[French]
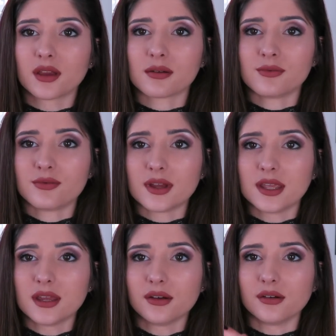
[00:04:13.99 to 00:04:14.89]
Et comme vous
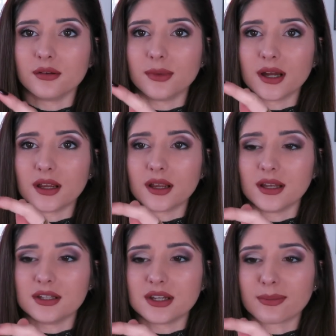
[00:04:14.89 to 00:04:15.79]
voyez, euh, bah,
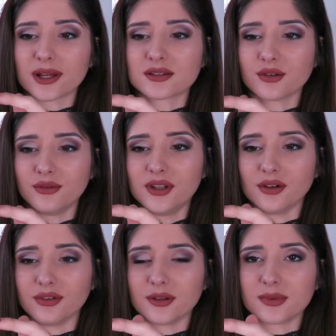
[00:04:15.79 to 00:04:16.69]
elle est déjà presque vide
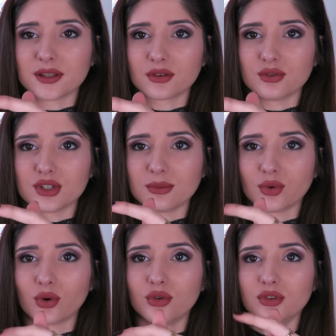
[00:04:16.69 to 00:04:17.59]
en fait, parce que j'aime
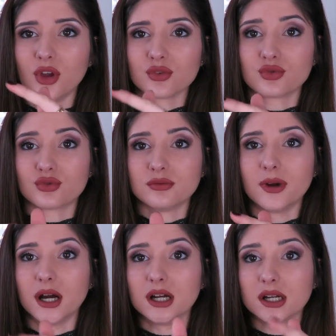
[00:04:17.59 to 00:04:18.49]
trop l'odeur, du coup,
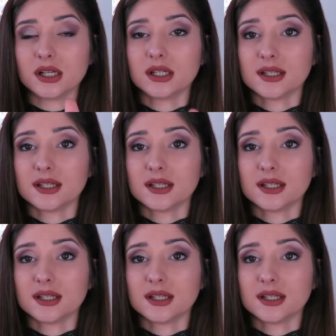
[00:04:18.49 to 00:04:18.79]
bah,